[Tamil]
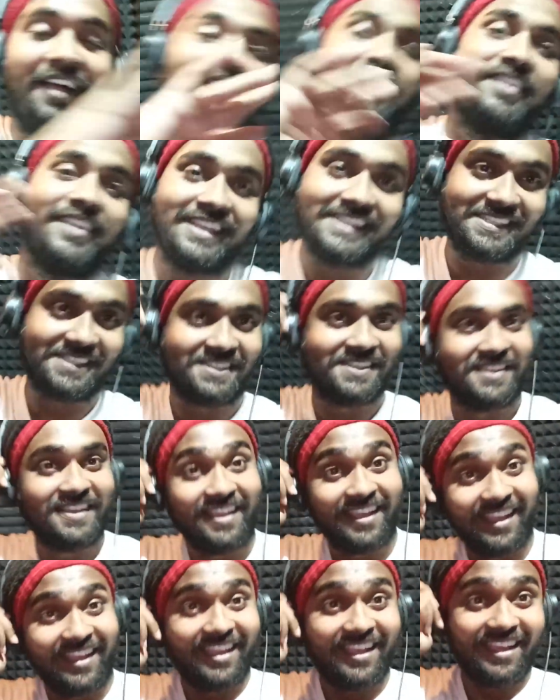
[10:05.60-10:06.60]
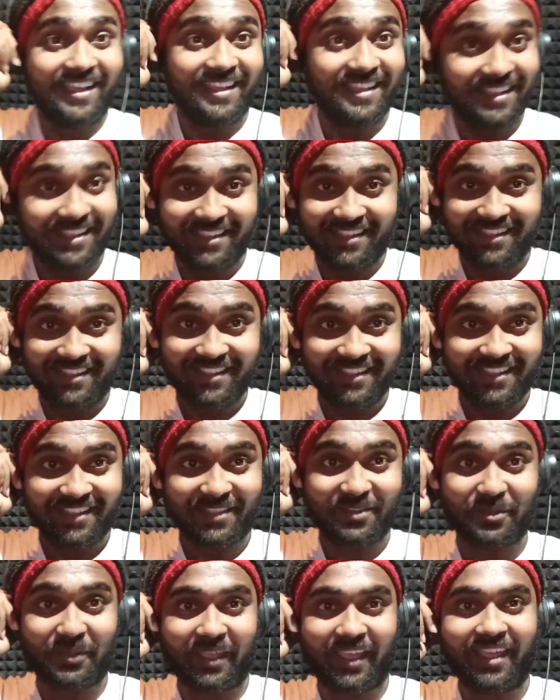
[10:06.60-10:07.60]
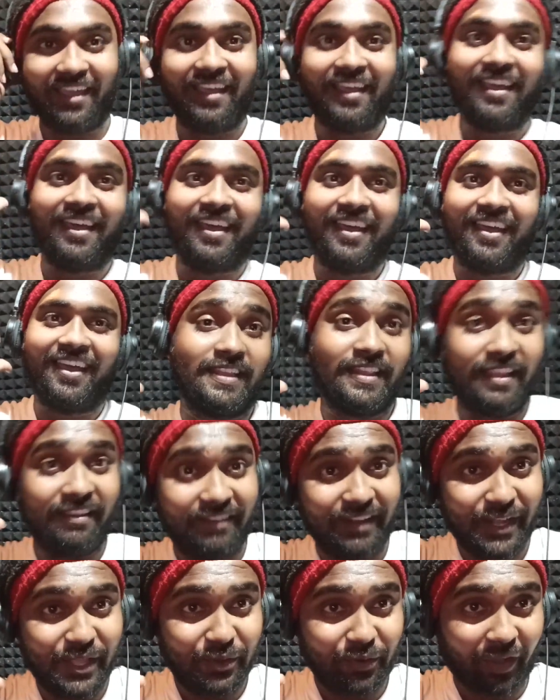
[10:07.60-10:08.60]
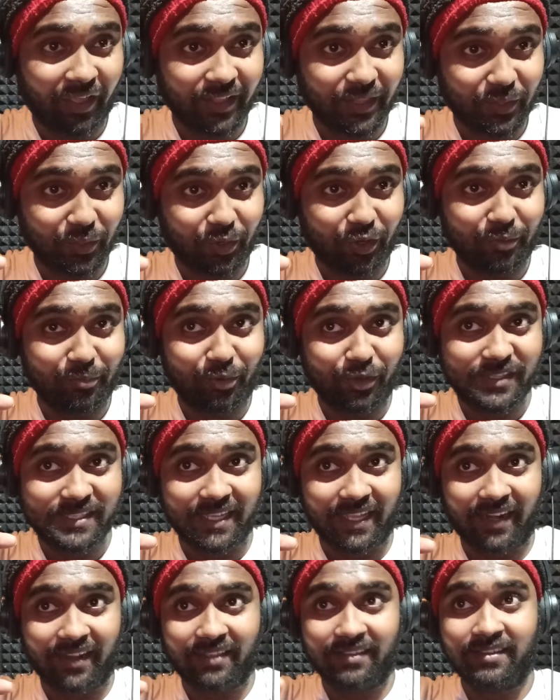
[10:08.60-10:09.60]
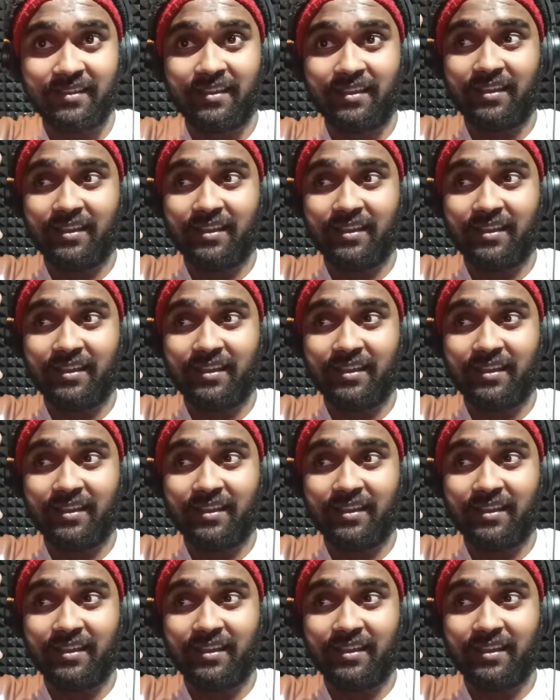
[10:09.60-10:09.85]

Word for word: ஆ எஸ் ஓகே இந்த வீடியோ நான் இதோட முடிச்சுக்கிறேன்